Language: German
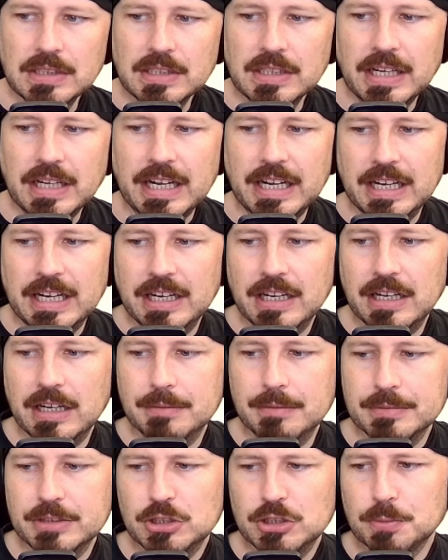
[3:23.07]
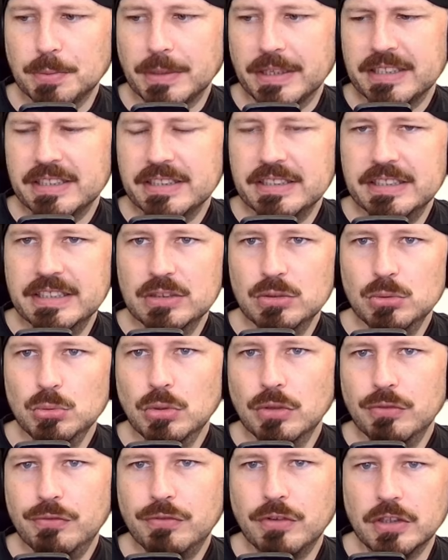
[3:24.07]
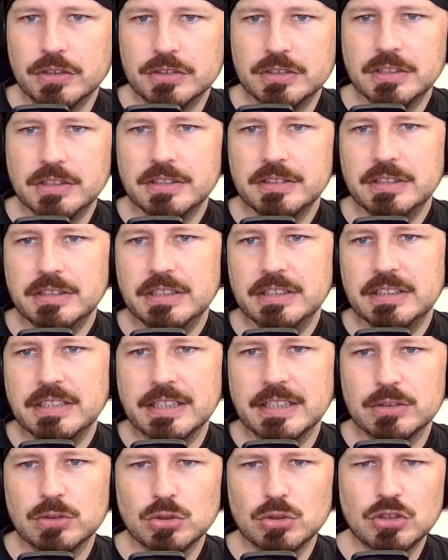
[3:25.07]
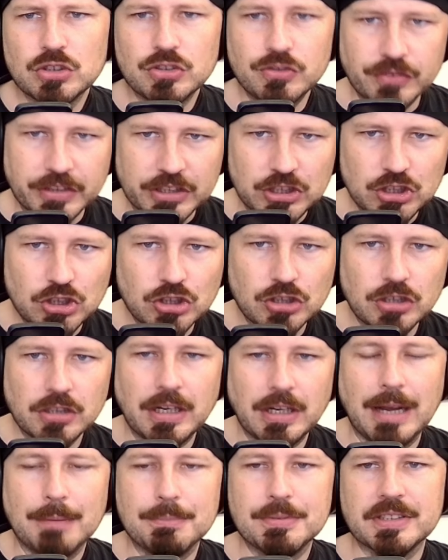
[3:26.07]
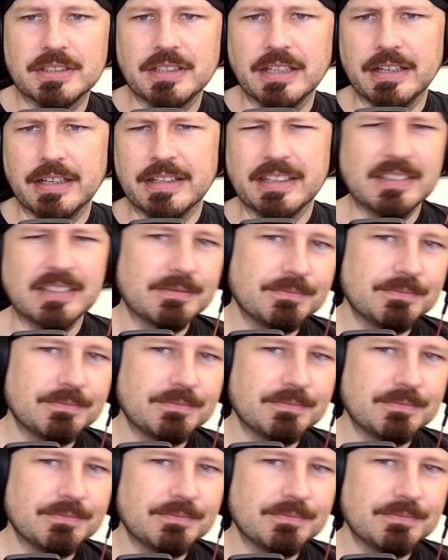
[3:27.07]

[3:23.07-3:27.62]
Ähm, ich spreche hier nur von Nintendo Switch Upscaling.